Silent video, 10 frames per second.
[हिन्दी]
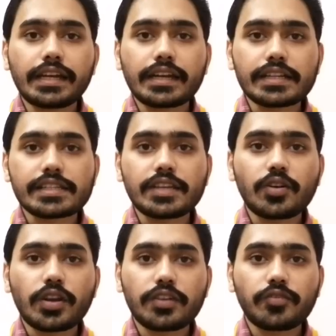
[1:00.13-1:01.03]
इंटरेस्टिंग
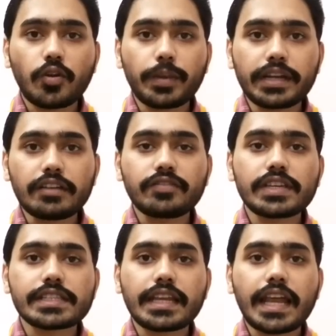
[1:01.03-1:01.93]
और इन्फॉर्मेटिव
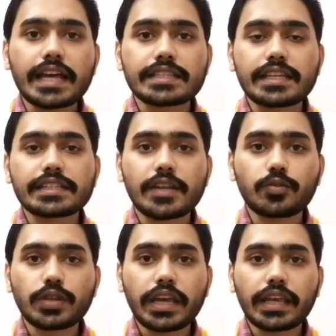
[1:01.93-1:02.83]
इसे लास्ट तक
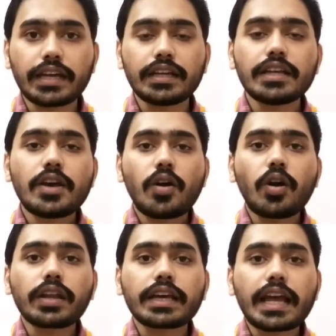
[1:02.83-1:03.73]
जरूर देखिएगा
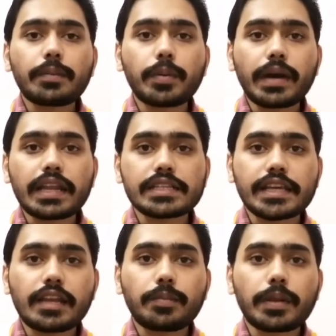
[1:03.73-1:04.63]
और अगर आप हमारे
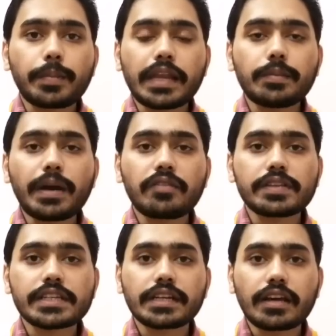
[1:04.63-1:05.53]
चैनल पर पहली बार
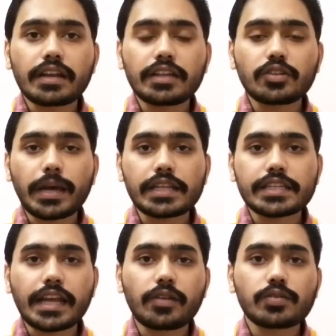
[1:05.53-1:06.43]
विजिट कर रहे हैं तो हमारे
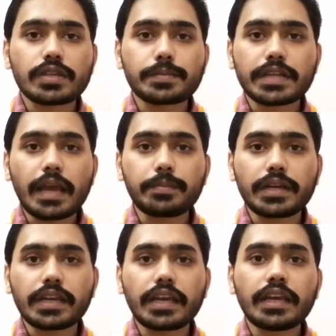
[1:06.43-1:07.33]
चैनल को सब्सक्राइब
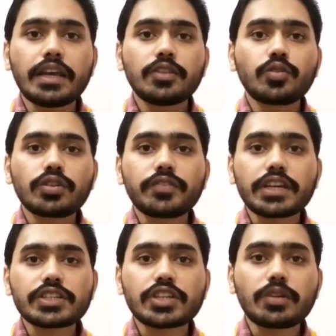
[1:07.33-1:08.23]
करके
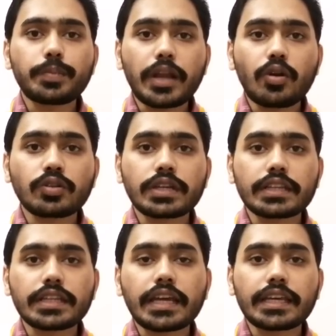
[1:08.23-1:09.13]
नोटिफिकेशन बेल ऑन कर
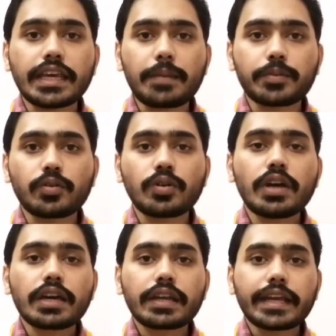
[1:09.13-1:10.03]
दे ताकि आपको
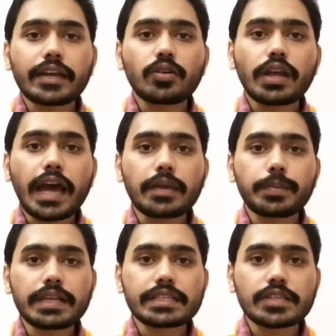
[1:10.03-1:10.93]
क्रिकेट और
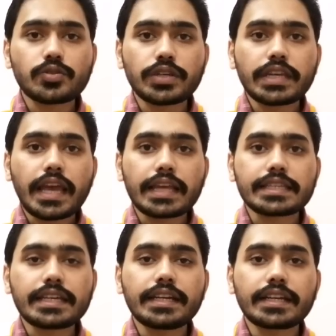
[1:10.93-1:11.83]
आईपीएल से जुड़ी
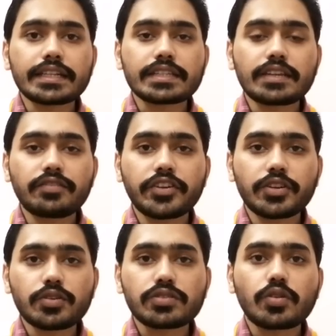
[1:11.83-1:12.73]
ऐसी इंटरेस्टिंग
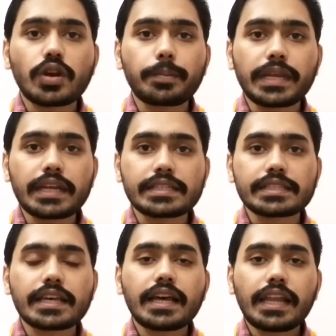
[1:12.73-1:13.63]
वीडियोस और
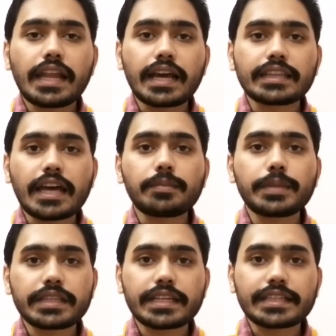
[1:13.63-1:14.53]
अपडेट्स लगातार
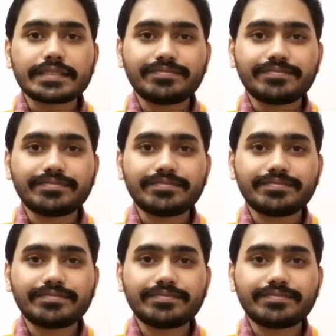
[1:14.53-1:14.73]
मिलती रहे